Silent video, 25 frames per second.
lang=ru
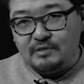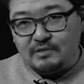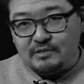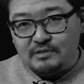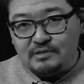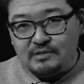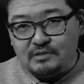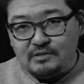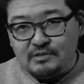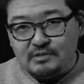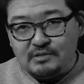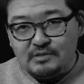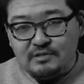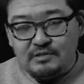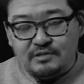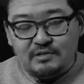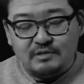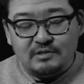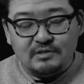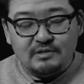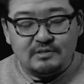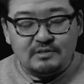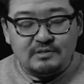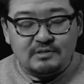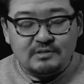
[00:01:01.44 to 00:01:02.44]
лет назад
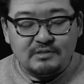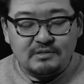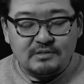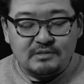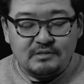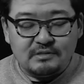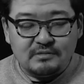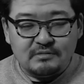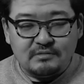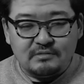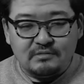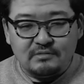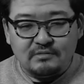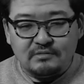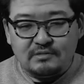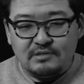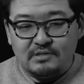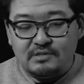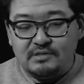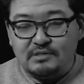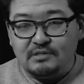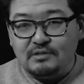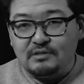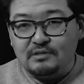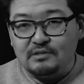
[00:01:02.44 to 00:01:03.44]
начали с
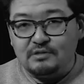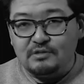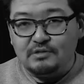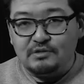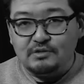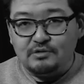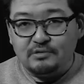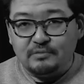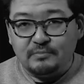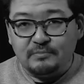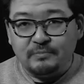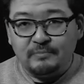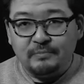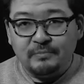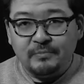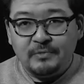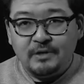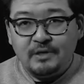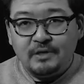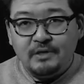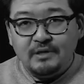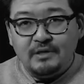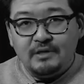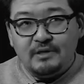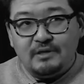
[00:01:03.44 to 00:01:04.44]
10 э, тысяч сом.
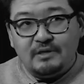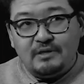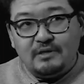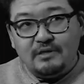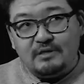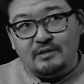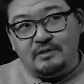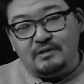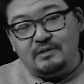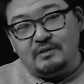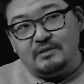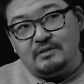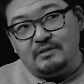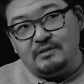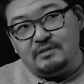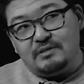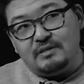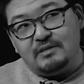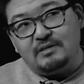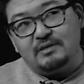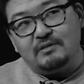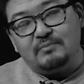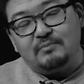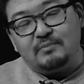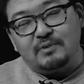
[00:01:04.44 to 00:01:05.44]
И
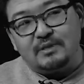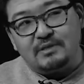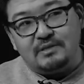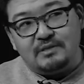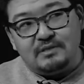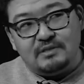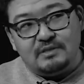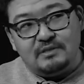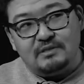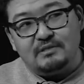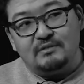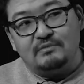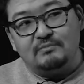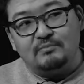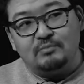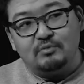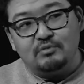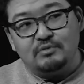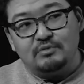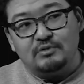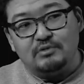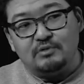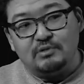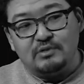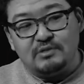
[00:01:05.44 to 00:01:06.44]
идея пройти
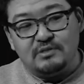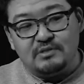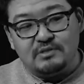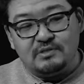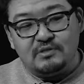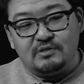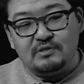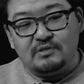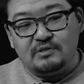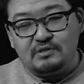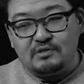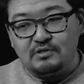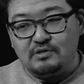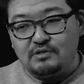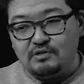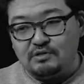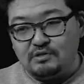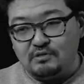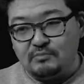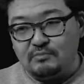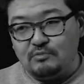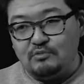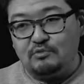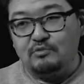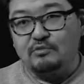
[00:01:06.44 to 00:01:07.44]
путь от 10 тысяч
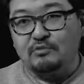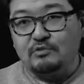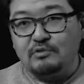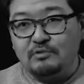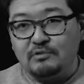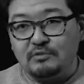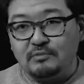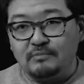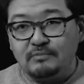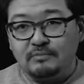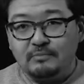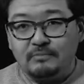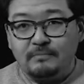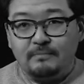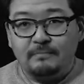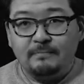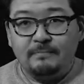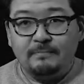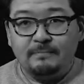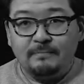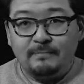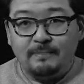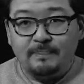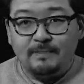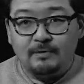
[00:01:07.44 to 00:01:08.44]
сом до города.
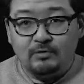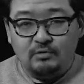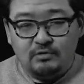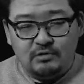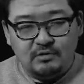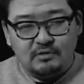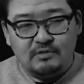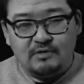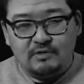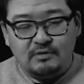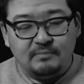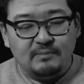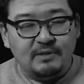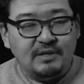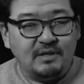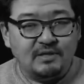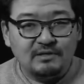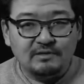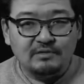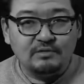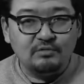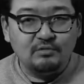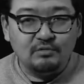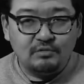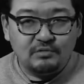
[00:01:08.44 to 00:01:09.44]
Город — это
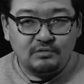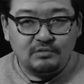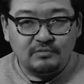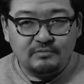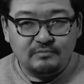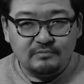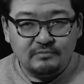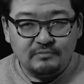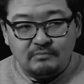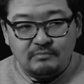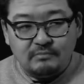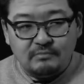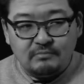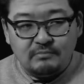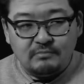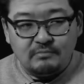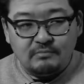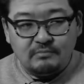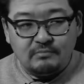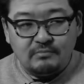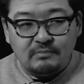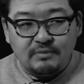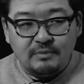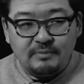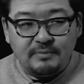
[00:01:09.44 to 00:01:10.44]
миллиарды долларов.
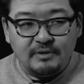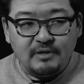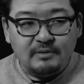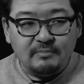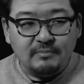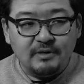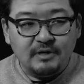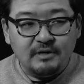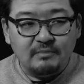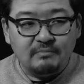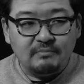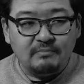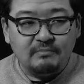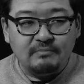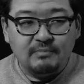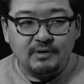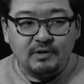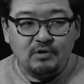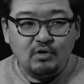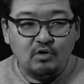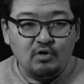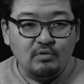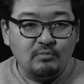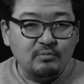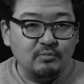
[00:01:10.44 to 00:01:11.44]
Мы понимаем, по
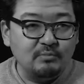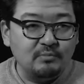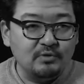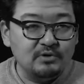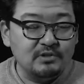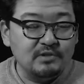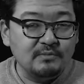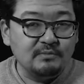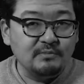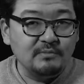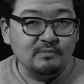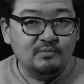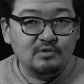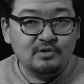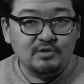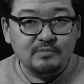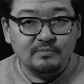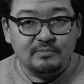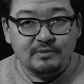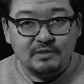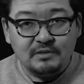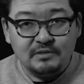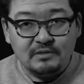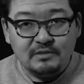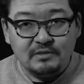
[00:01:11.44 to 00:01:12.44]
какому пути мы можем
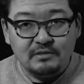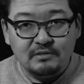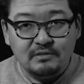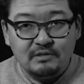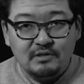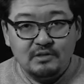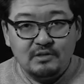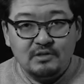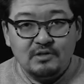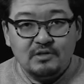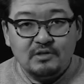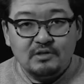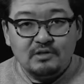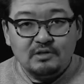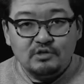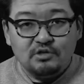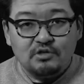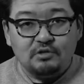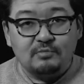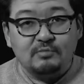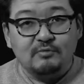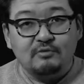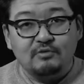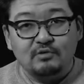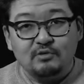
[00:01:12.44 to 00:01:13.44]
пройти,
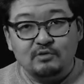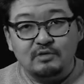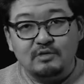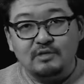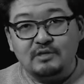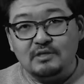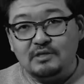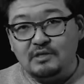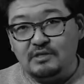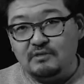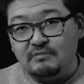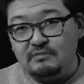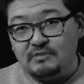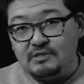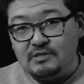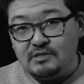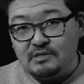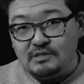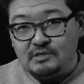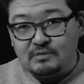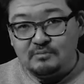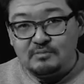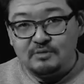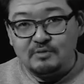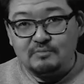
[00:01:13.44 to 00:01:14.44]
чтобы в итоге такие
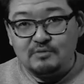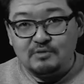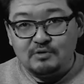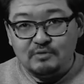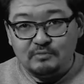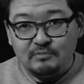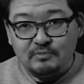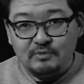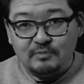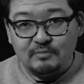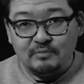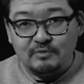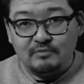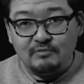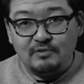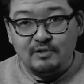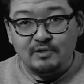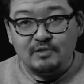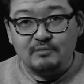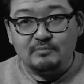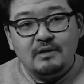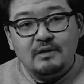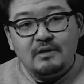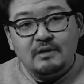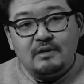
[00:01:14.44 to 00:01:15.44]
инвестиции быть способны
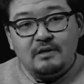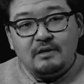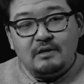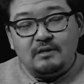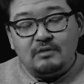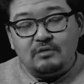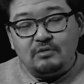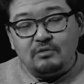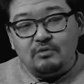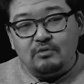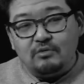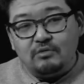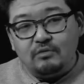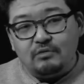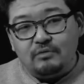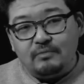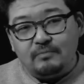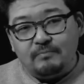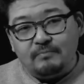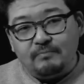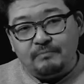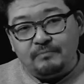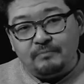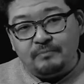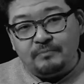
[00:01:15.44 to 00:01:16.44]
привлечь. Но